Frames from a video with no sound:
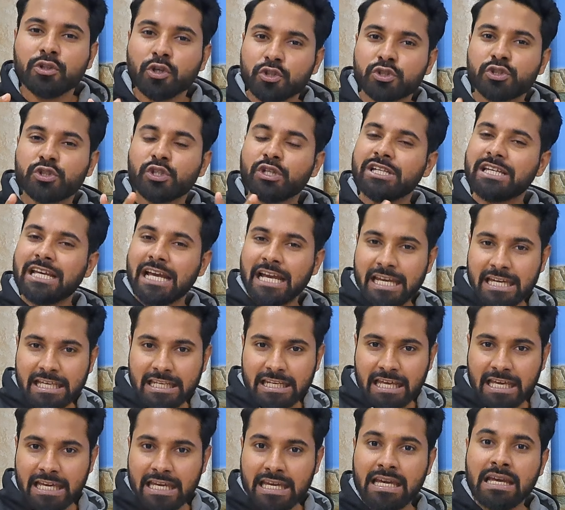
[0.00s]
दोस्तों यही
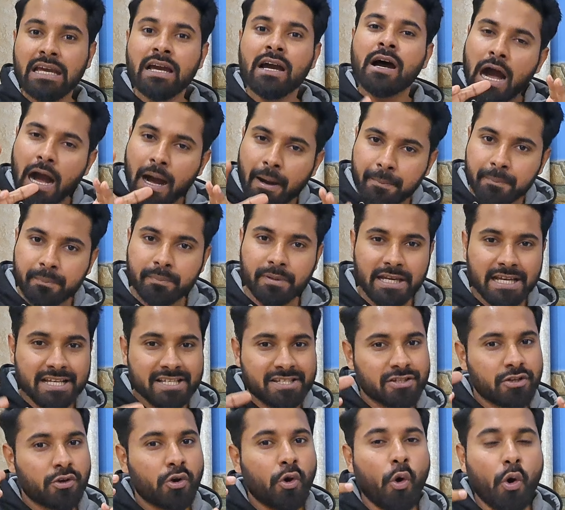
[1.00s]
नहीं हम
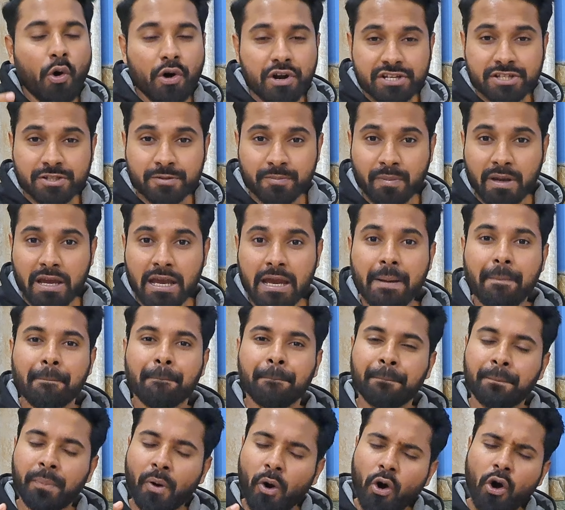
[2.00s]
इस कोर्स
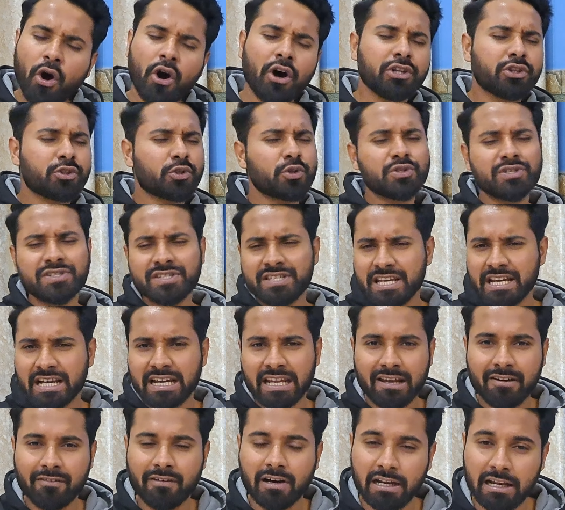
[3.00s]
में बहुत कुछ
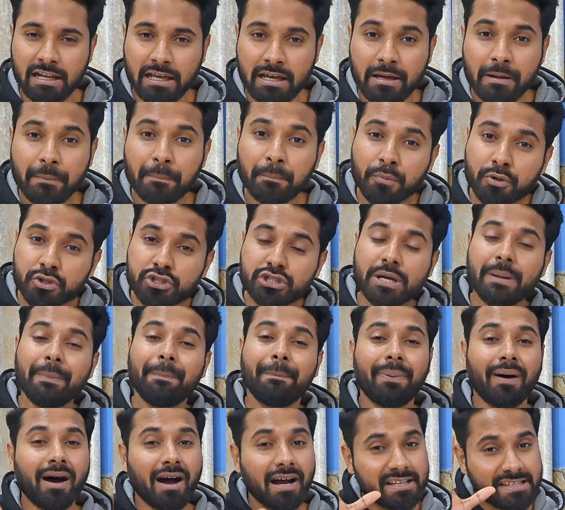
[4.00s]
सीखने वाले हैं मुझे
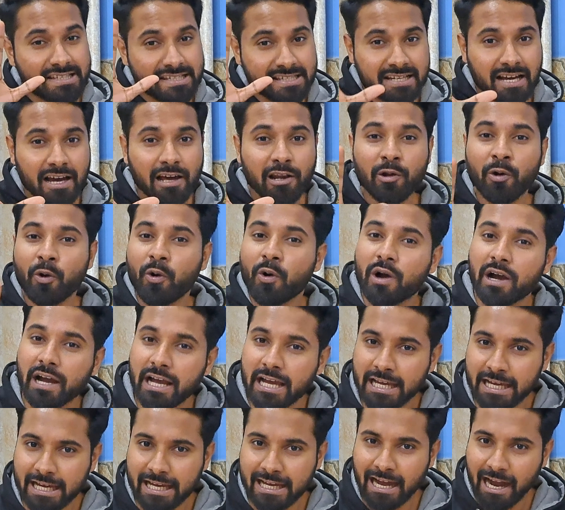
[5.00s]
पांच साल हो
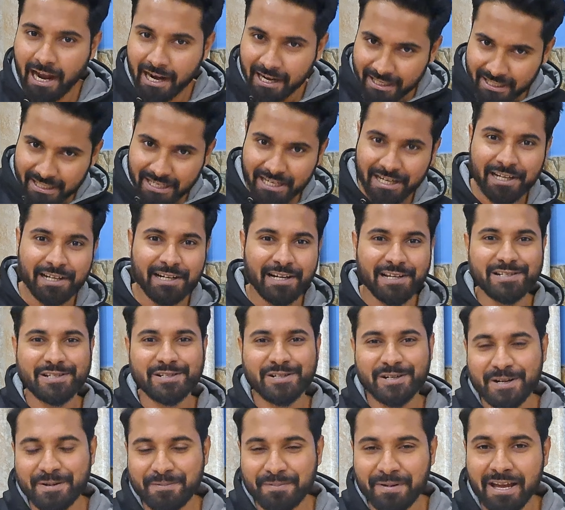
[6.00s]
गए हैं आईटी
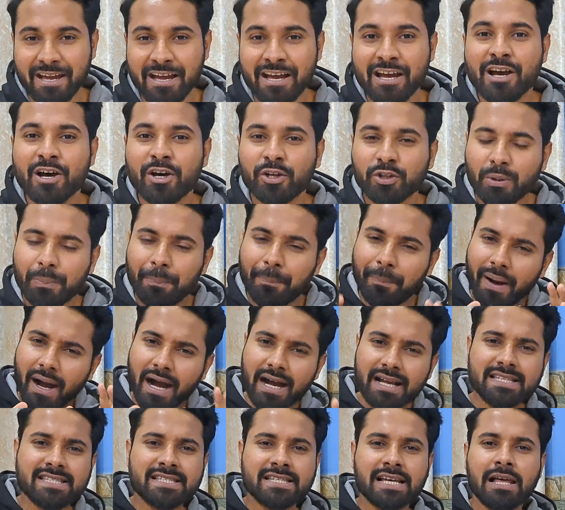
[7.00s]
इंडस्ट्री में तो
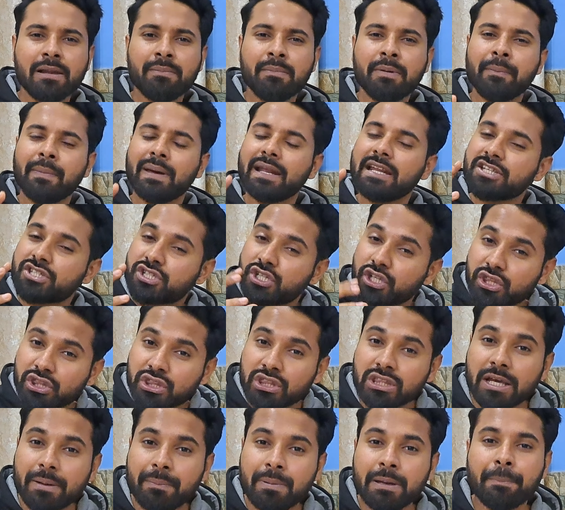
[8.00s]
पांच साल में मैंने
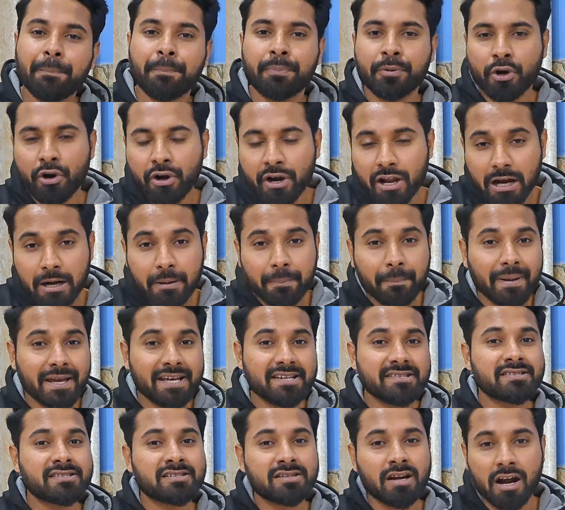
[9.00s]
जितने भी प्रोडक्ट
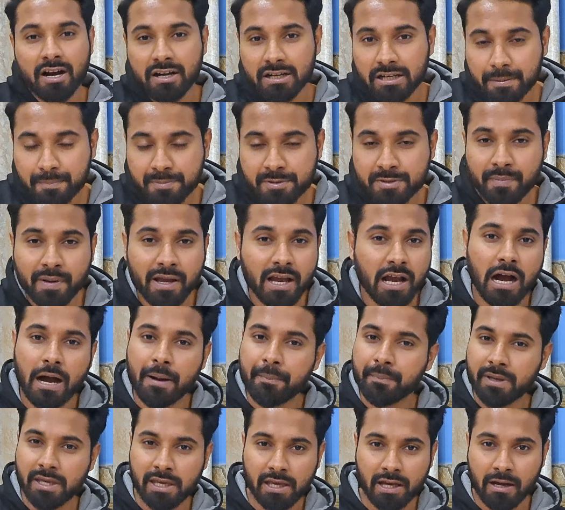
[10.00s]
बेस्ड स्टार्टअप्स में
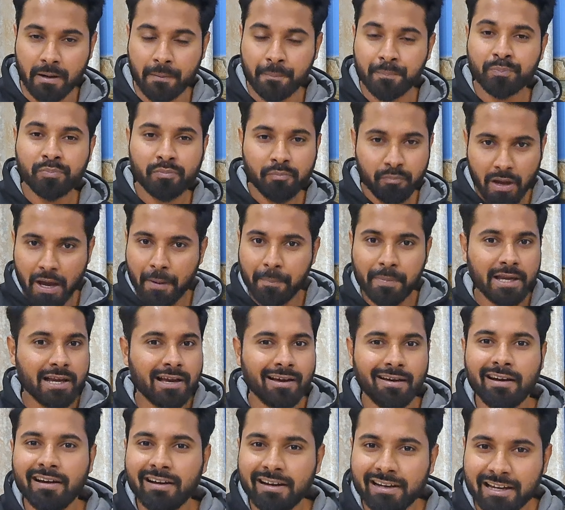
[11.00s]
काम किया मैं अभी
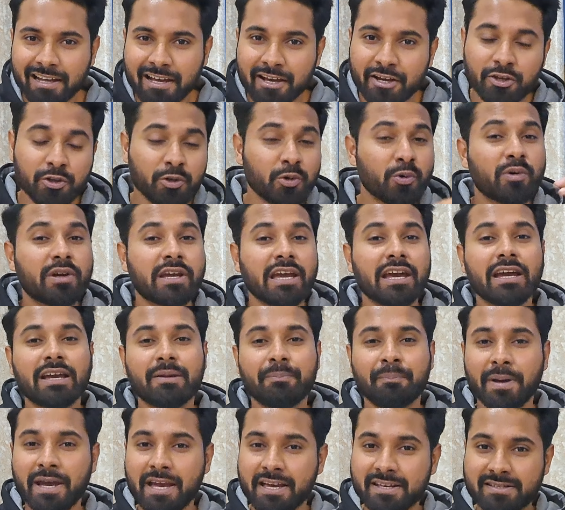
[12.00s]
करंटली एक यूके
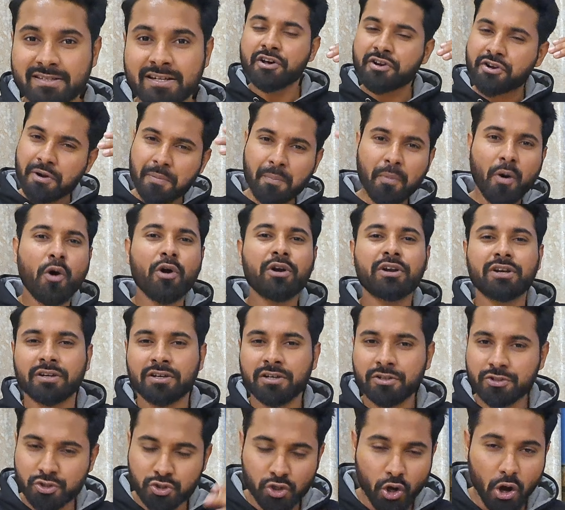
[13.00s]
बेस्ड रिमोट
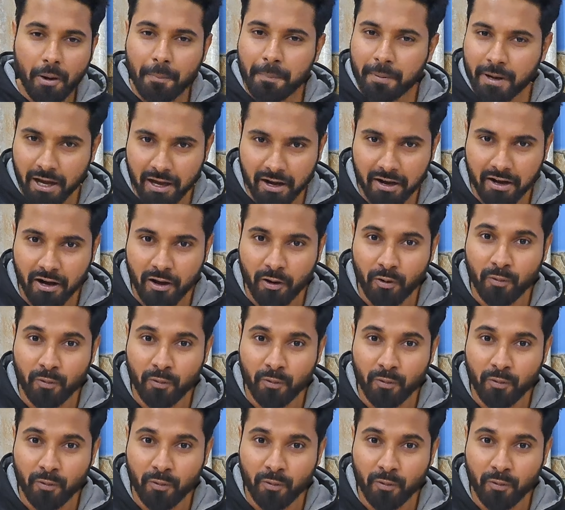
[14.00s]
जॉब कर रहा